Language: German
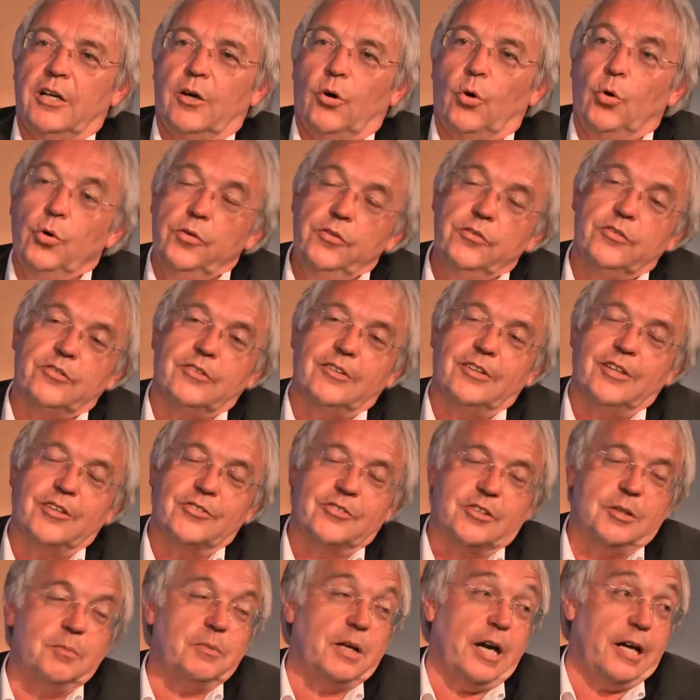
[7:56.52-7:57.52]
Und
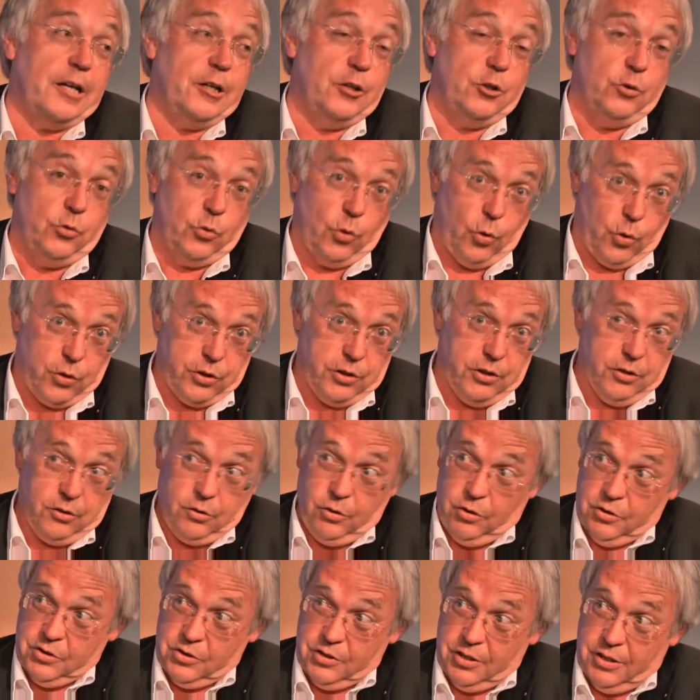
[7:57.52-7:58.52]
es gibt eine neue
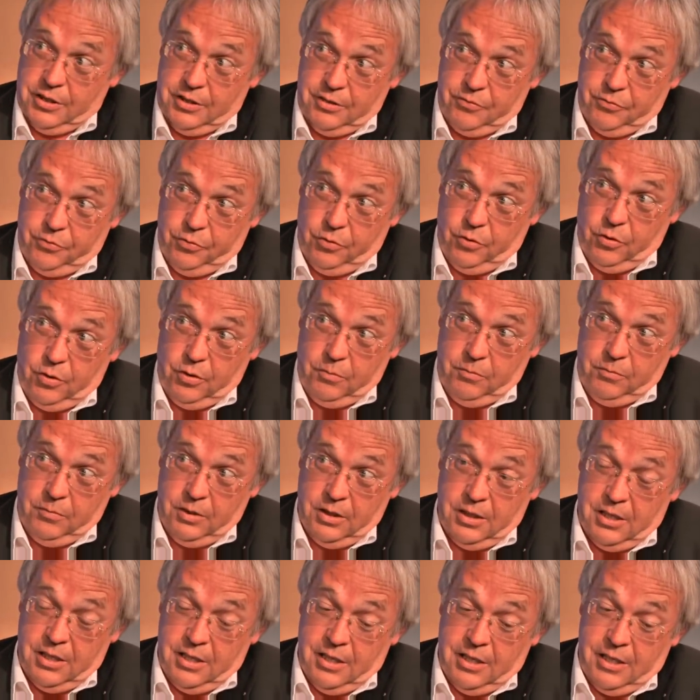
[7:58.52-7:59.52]
Konzertform
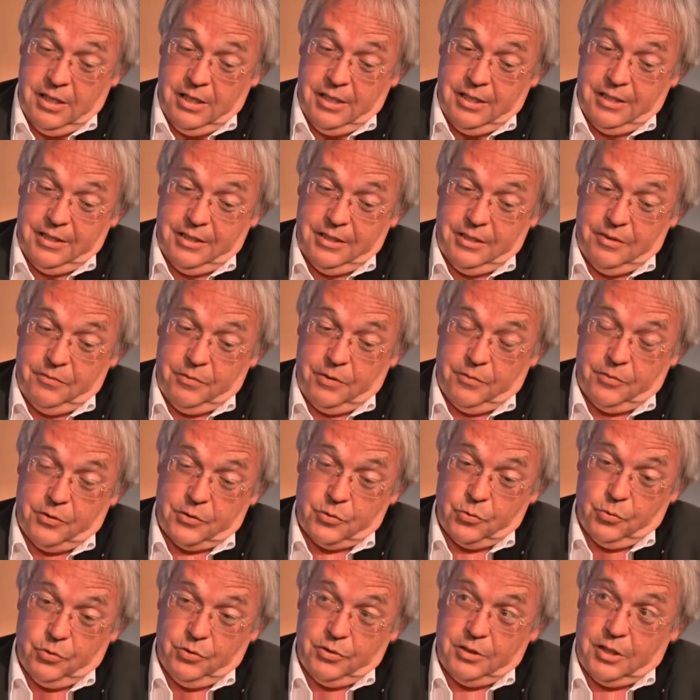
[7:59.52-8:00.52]
äh, wir
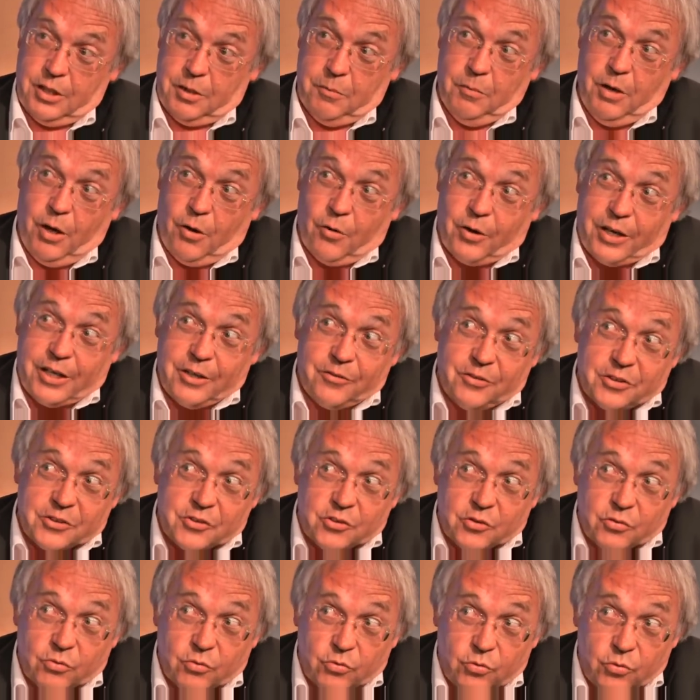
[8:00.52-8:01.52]
versuchen ja immer auch
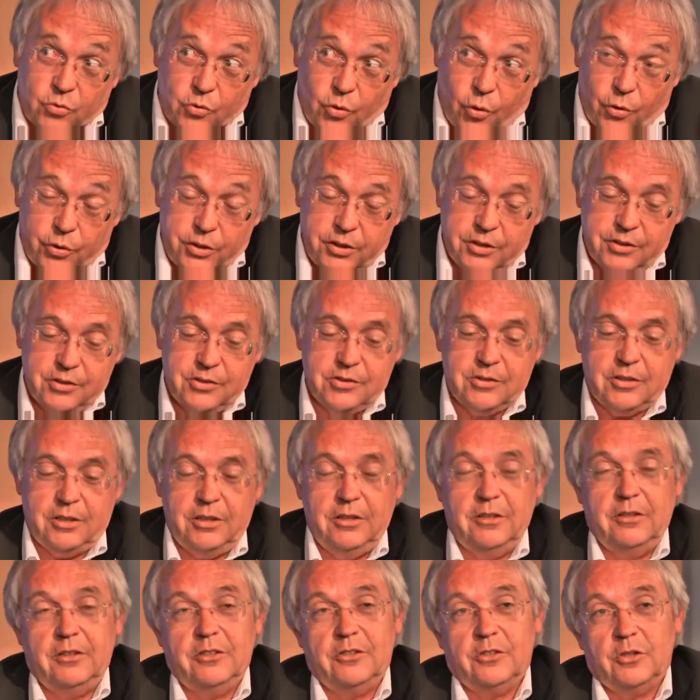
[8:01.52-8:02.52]
etwas Neues
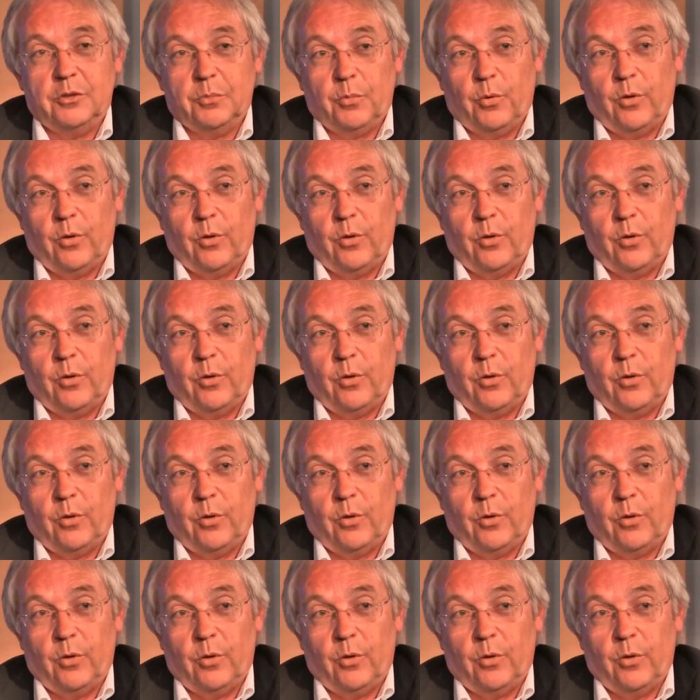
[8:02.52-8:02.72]
in dieses